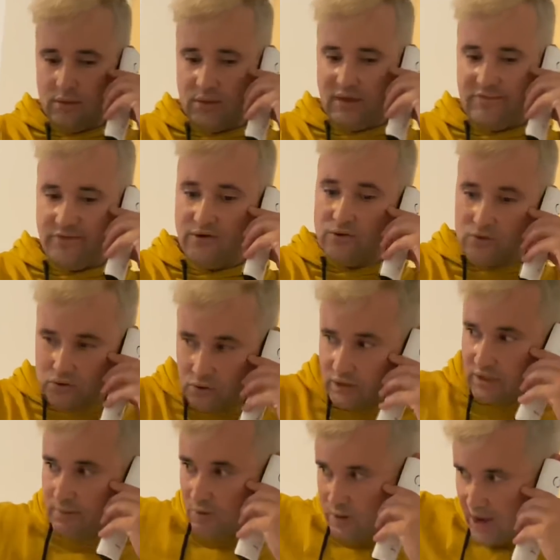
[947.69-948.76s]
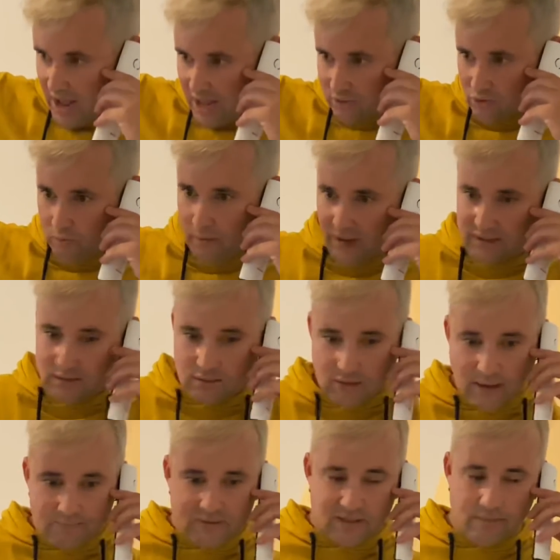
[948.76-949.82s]
Gafanhoto do esgoto é meu gato, pá. Você não tá
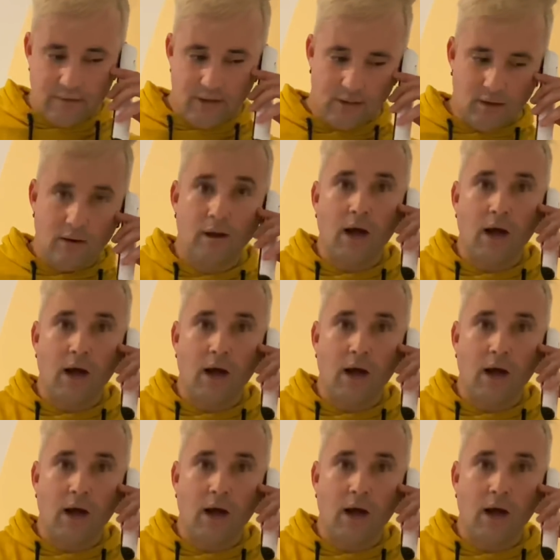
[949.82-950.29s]
percebendo, não.